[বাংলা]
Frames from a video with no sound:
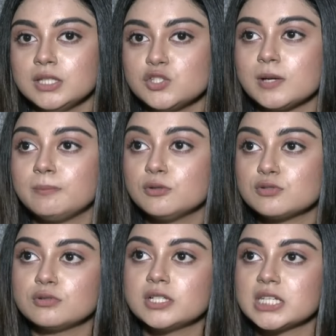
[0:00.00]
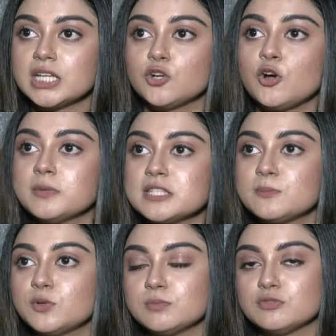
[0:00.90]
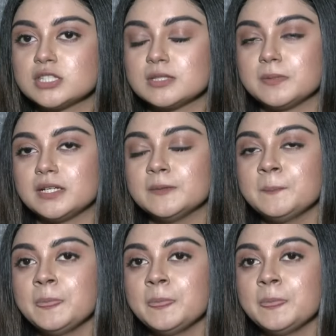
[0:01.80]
কিছু আপলোড করলে সেখানে কমেন্টস পড়ে বুঝতে পারি